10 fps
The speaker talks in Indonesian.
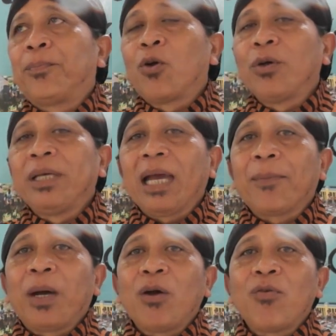
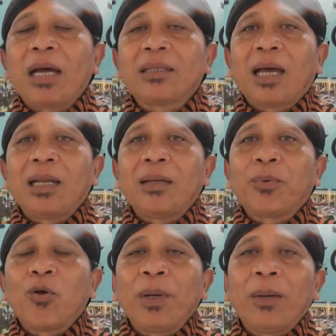proyek penguatan
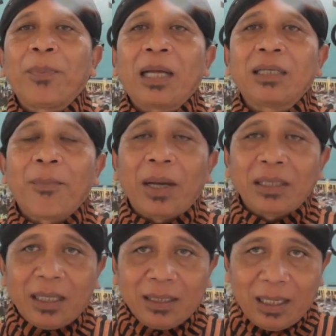profil pelajar
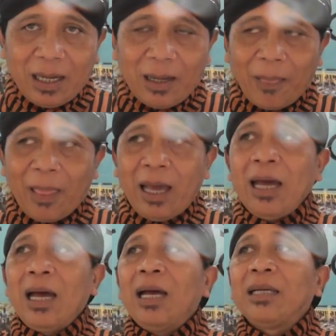Pancasila.
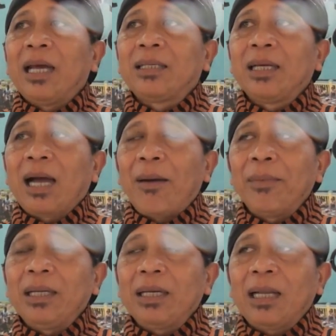Nah, di SD
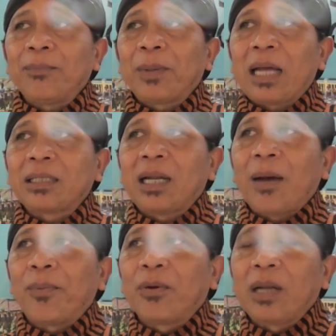kami ini kan
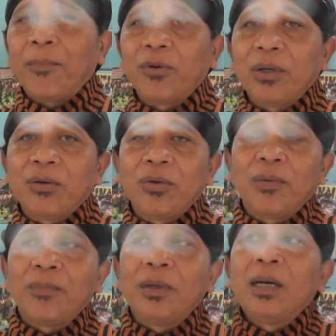pelaksana program
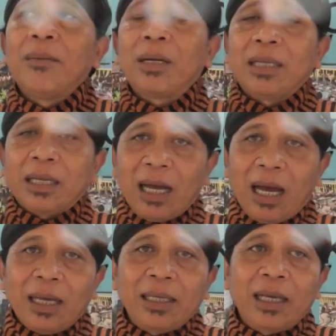kurikulum
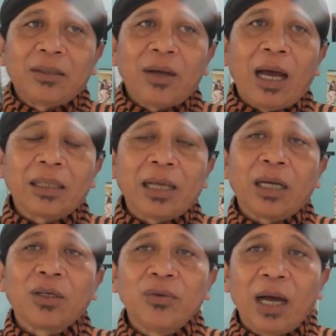Merdeka yaitu
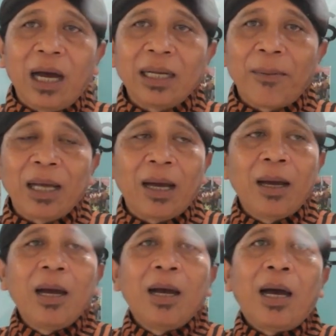angkatan kedua namanya
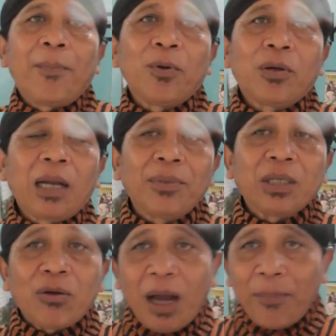eh,
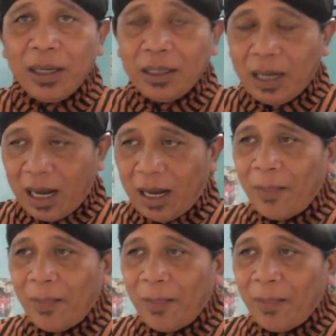program sekolah berbeda.